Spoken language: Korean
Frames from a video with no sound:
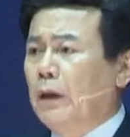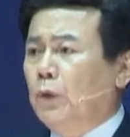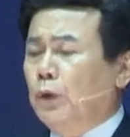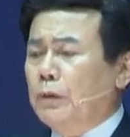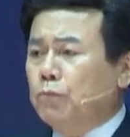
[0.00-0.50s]

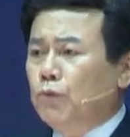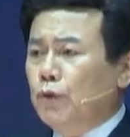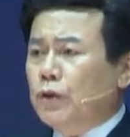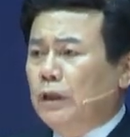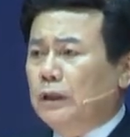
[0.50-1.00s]
우리는
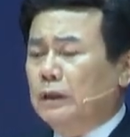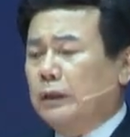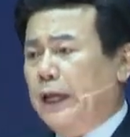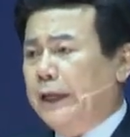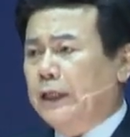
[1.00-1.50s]
무엇을
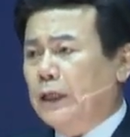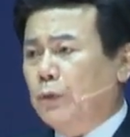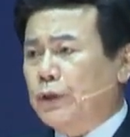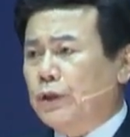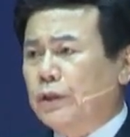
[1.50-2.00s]
해결하기
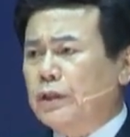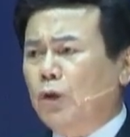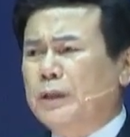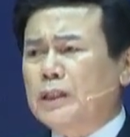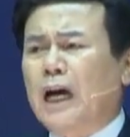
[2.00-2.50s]
위해서
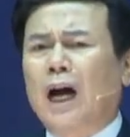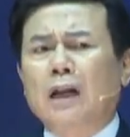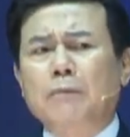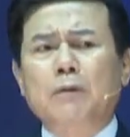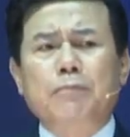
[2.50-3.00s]
자꾸만
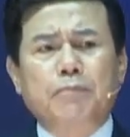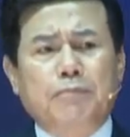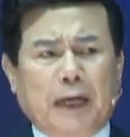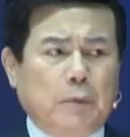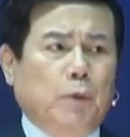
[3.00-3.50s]
사람을
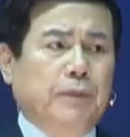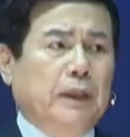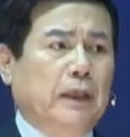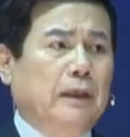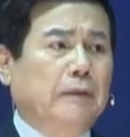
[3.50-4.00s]

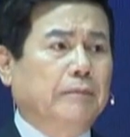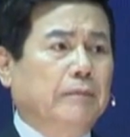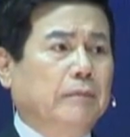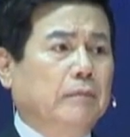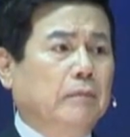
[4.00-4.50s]
바라봅니다.
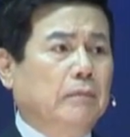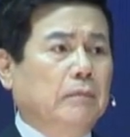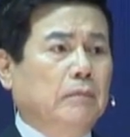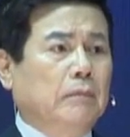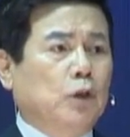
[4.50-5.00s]

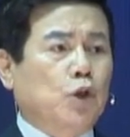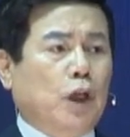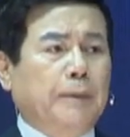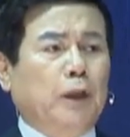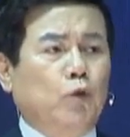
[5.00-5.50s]
저
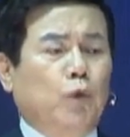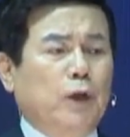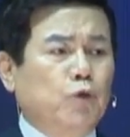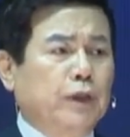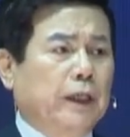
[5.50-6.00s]
사람이 나를
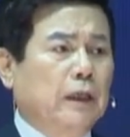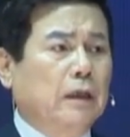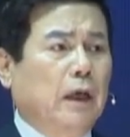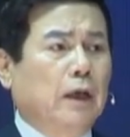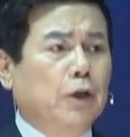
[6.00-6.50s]
도와주지
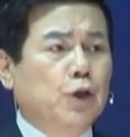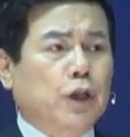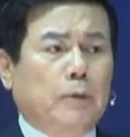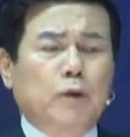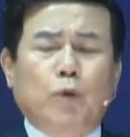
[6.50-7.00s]
않을까? 이
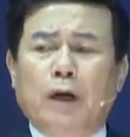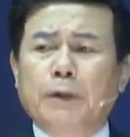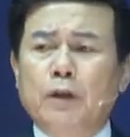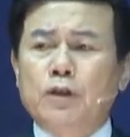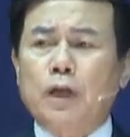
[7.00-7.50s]
사람을
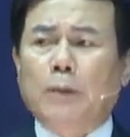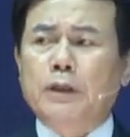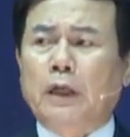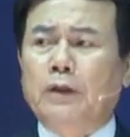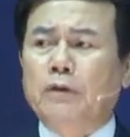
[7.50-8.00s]
통하면 사업이
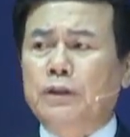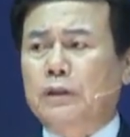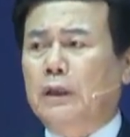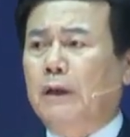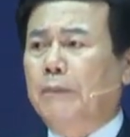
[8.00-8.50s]
잘 될
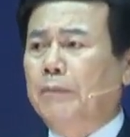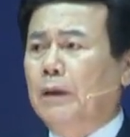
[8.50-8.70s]
것이야.